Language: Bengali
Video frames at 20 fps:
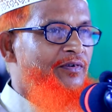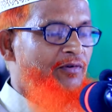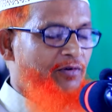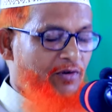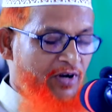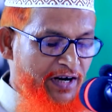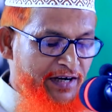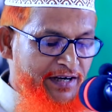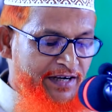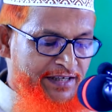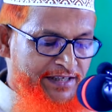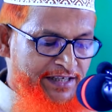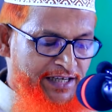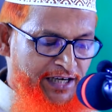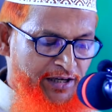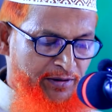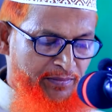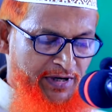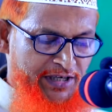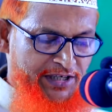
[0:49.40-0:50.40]
কোরআন
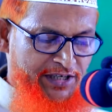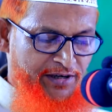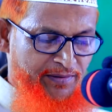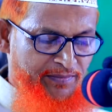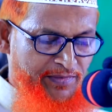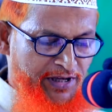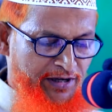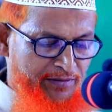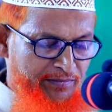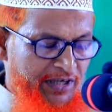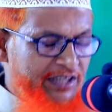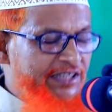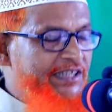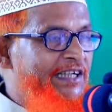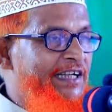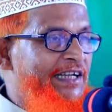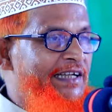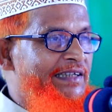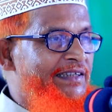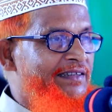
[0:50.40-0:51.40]
নাজিলের মাস রমজান
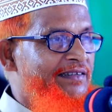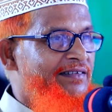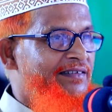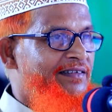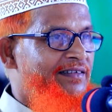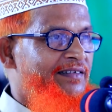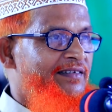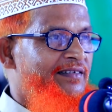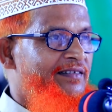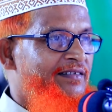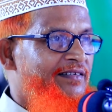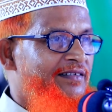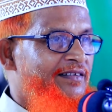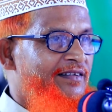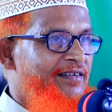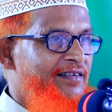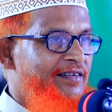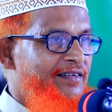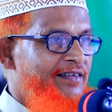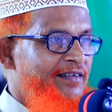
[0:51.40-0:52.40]
মাসকে
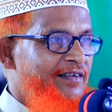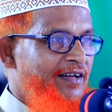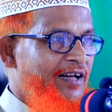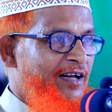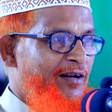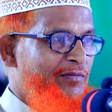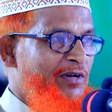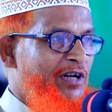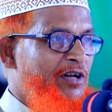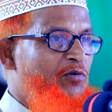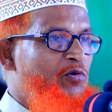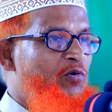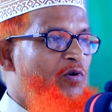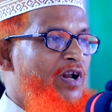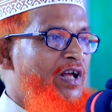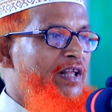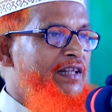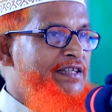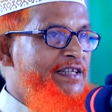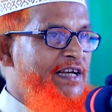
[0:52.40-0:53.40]
আমরা
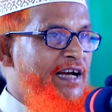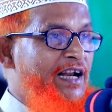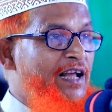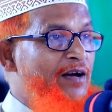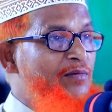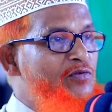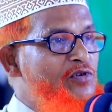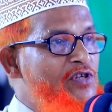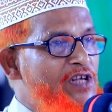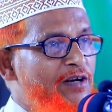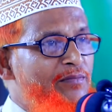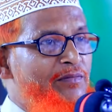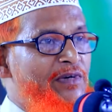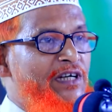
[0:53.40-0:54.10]
কোরআন জানা বুঝার